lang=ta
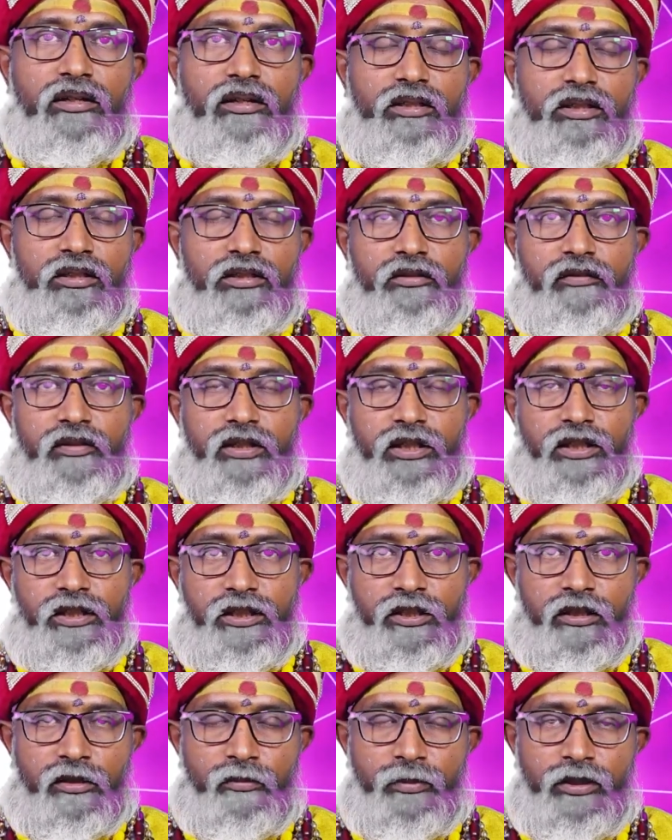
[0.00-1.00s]
அதாவது
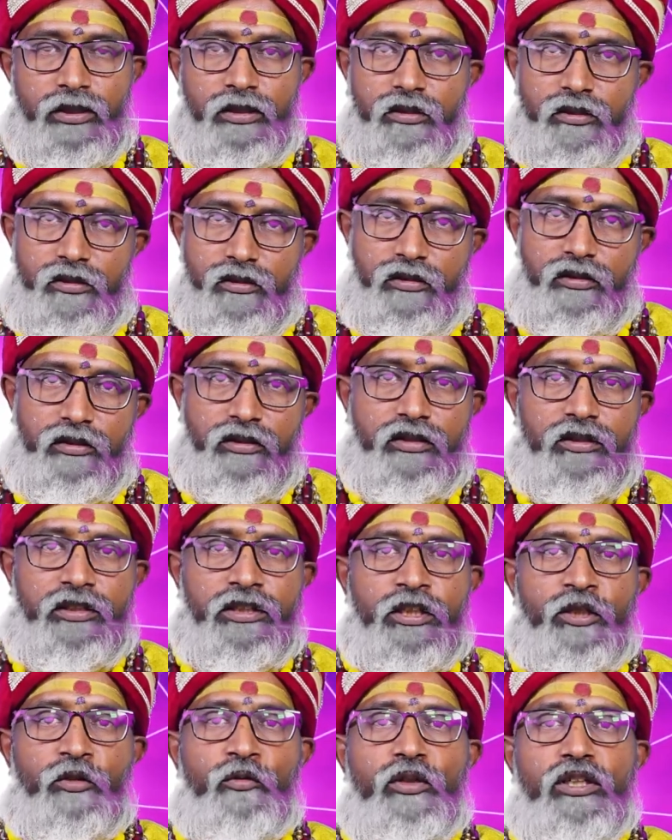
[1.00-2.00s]
வெள்ளிக்கிழமை
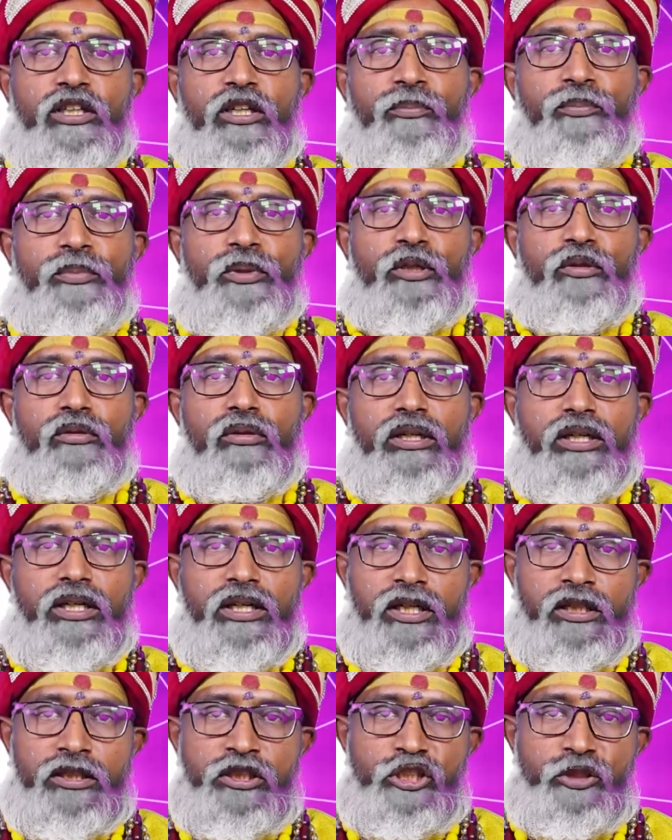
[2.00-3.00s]
இரவுக்கு அப்புறம்
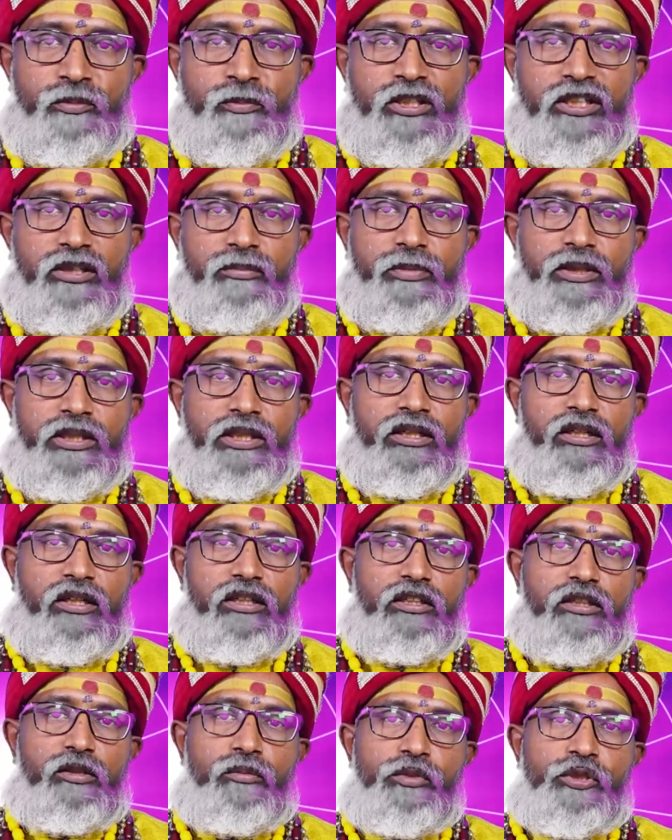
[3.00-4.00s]
அஞ்சு மணி
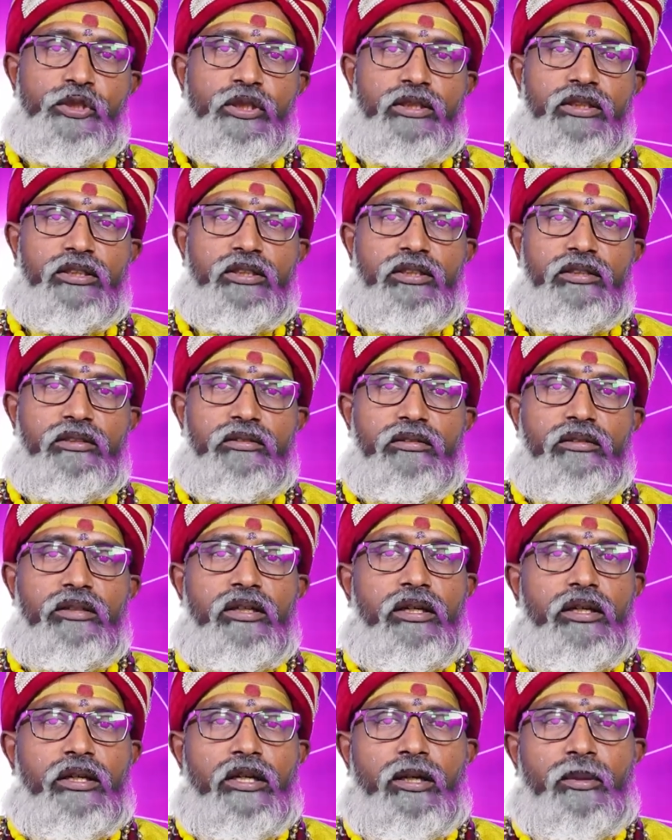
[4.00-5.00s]
பதினாலு நிமிஷத்துக்கு
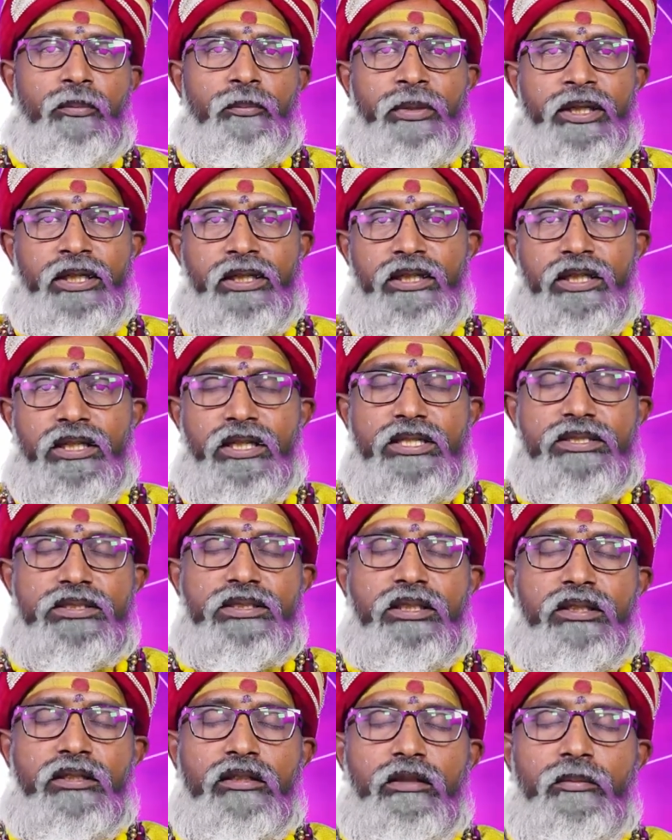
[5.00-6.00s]
மீன
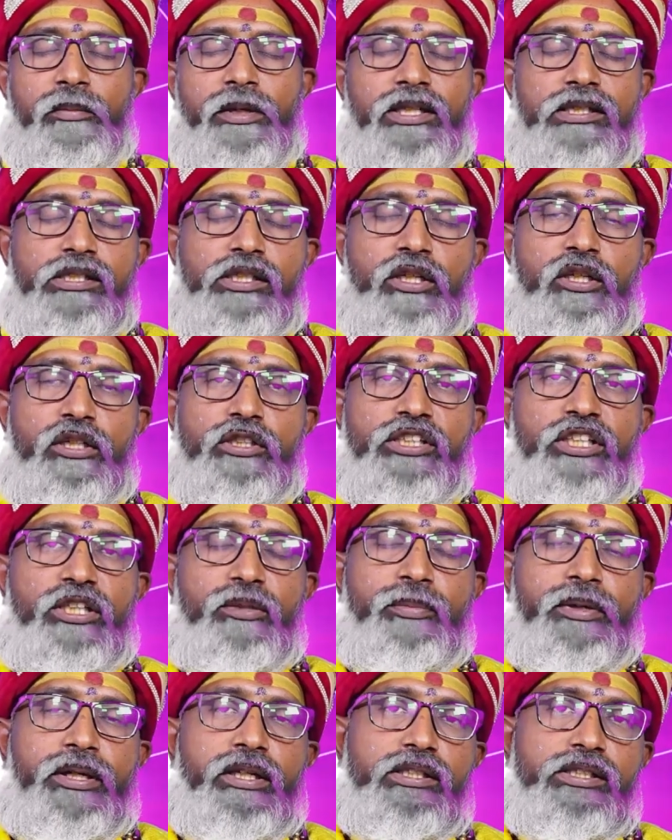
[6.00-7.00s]
ராசியிலேருந்து மேஷ
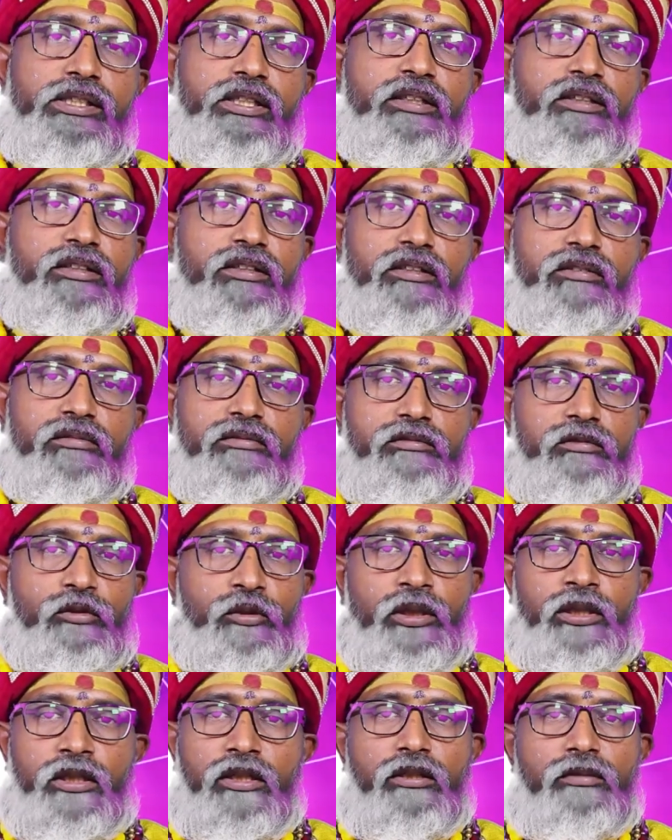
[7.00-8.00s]
ராசிக்கு பயிற்சி ஆகுறார்
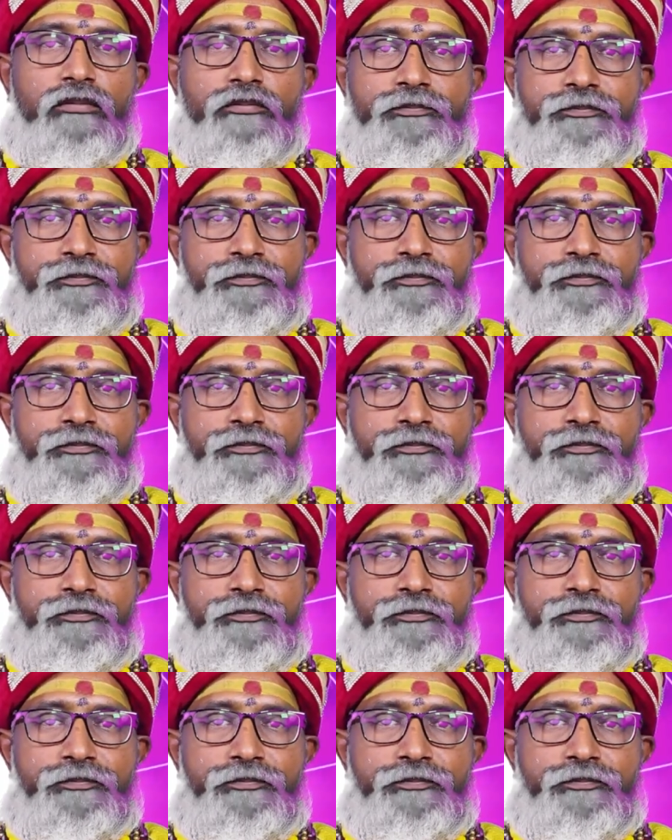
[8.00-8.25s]
ஓகேங்களா